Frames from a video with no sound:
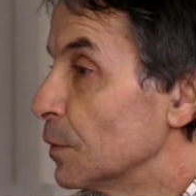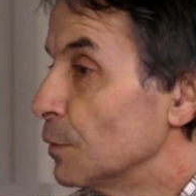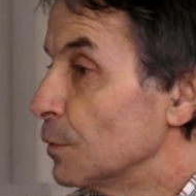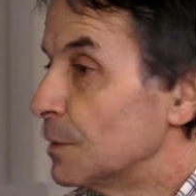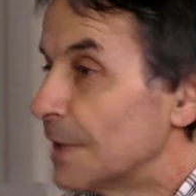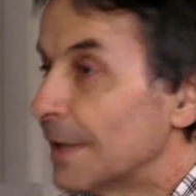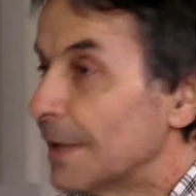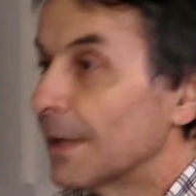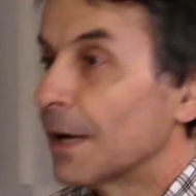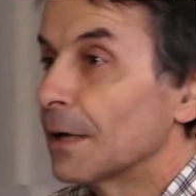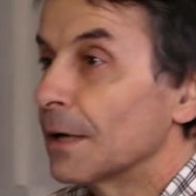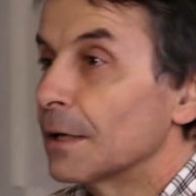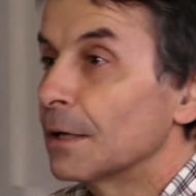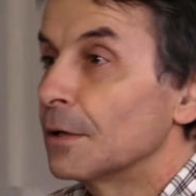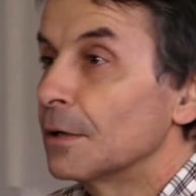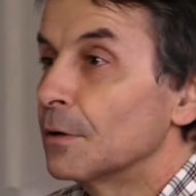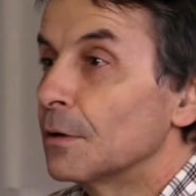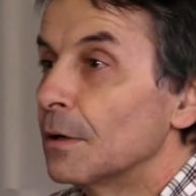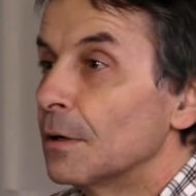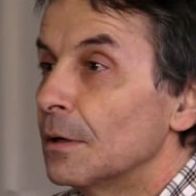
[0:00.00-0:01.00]
terres
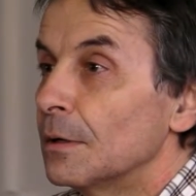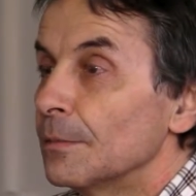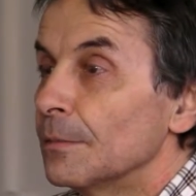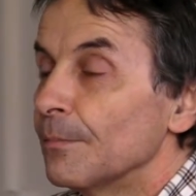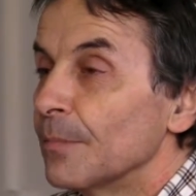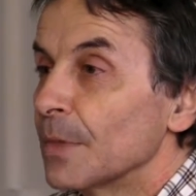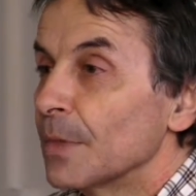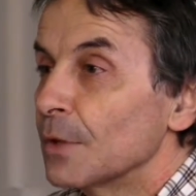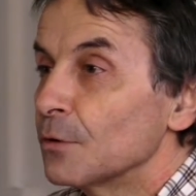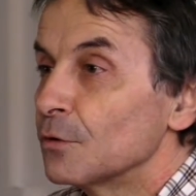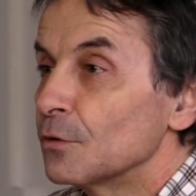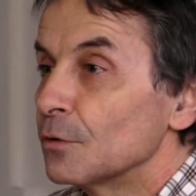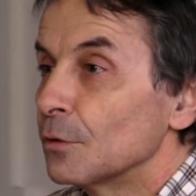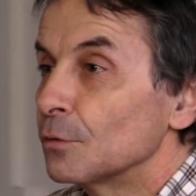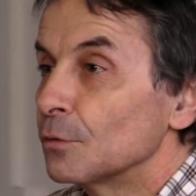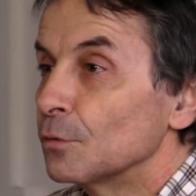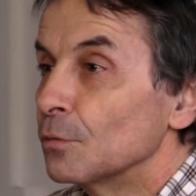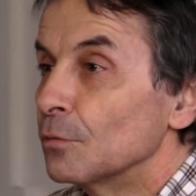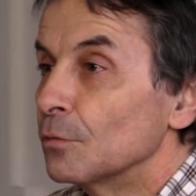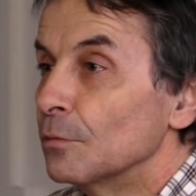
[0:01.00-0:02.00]
agricoles se
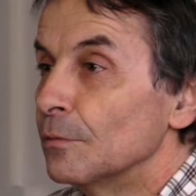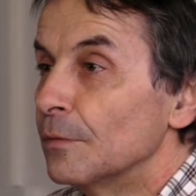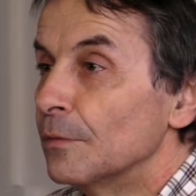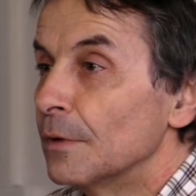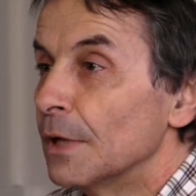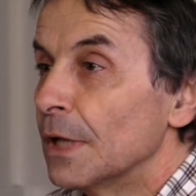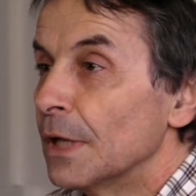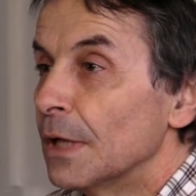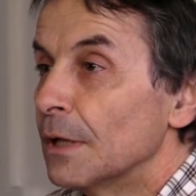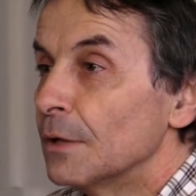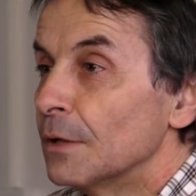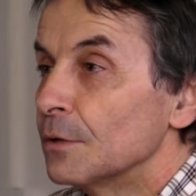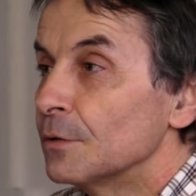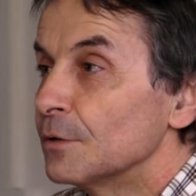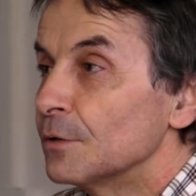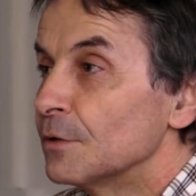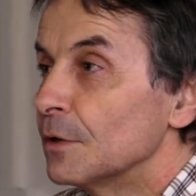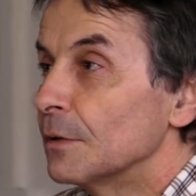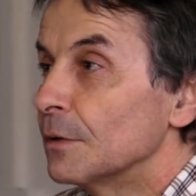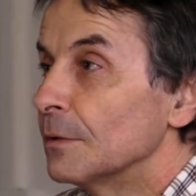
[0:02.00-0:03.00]
retrouvent
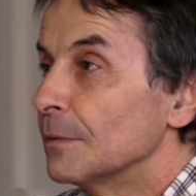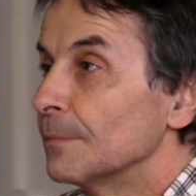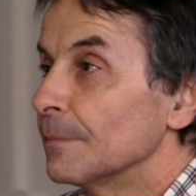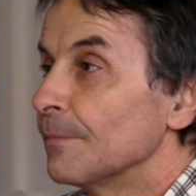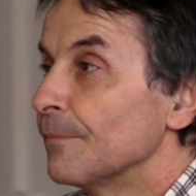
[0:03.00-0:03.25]
sans